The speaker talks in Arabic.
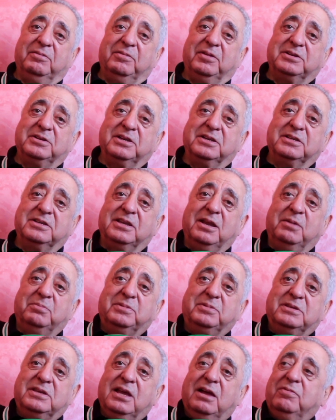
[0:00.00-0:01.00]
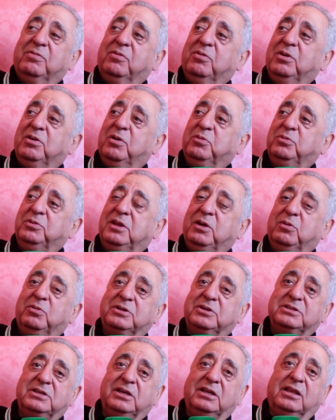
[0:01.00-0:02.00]
فاجاتنا بزاف كنا ودي
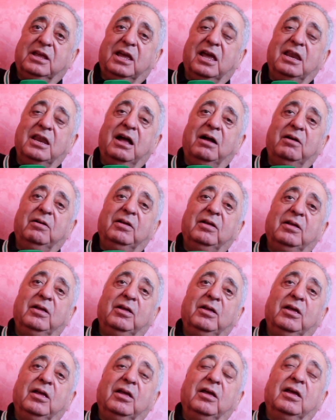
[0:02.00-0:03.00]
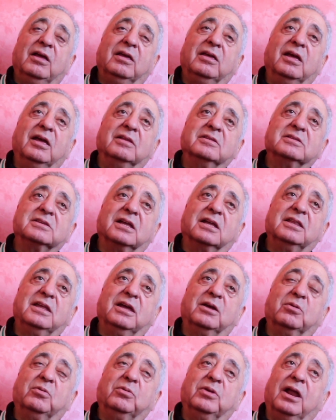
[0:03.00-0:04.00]
واش السيد كان
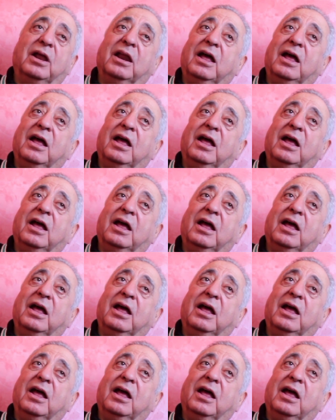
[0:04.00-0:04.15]
ينتظرنا